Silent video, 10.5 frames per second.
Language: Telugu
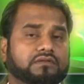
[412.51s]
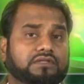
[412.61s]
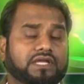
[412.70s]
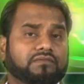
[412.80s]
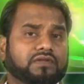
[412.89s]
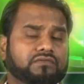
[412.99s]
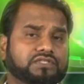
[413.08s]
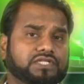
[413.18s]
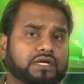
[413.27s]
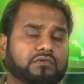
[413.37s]
దేవుని
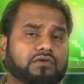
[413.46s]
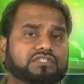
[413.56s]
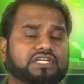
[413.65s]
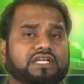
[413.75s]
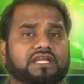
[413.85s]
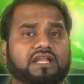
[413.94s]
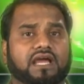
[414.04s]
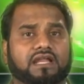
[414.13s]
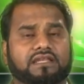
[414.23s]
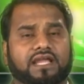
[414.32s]
విషయంలో జరిగిన
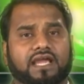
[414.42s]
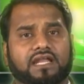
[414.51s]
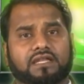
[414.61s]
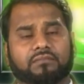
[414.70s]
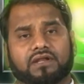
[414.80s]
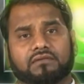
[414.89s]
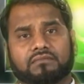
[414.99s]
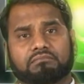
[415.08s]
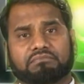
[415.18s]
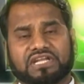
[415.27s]
అన్యాయాన్ని మనం
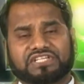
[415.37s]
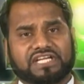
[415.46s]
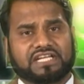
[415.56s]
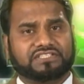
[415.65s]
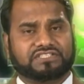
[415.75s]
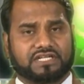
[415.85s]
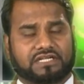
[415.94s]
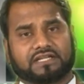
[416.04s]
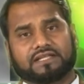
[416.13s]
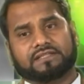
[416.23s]

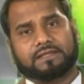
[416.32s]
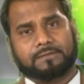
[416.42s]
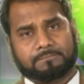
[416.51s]
పరిశీలించినట్లయితే